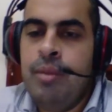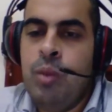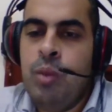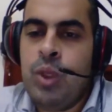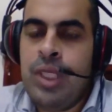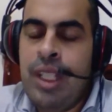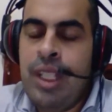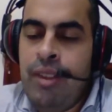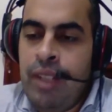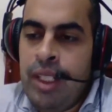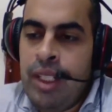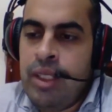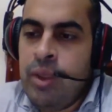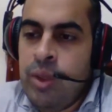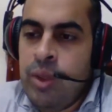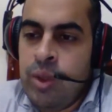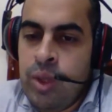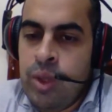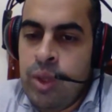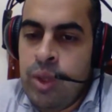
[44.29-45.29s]
مختلف عن
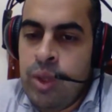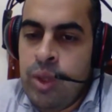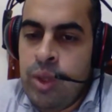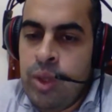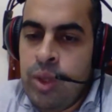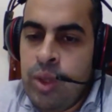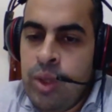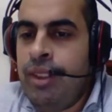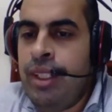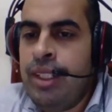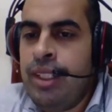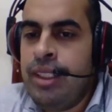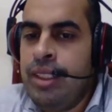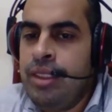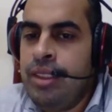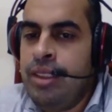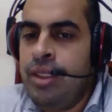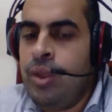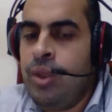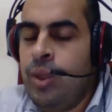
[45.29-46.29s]
القطط اللي هو شافها
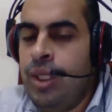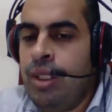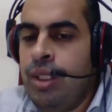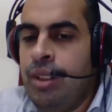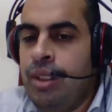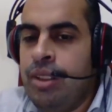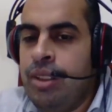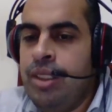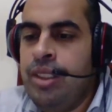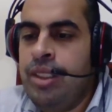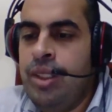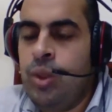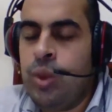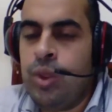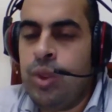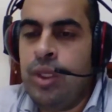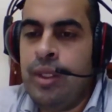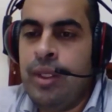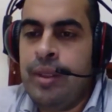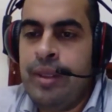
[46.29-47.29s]
يقدر يقول لك اه ده دي
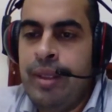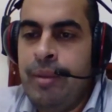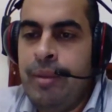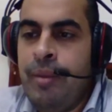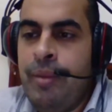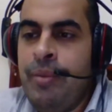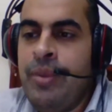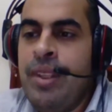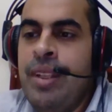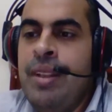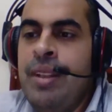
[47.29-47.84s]
قطه تمام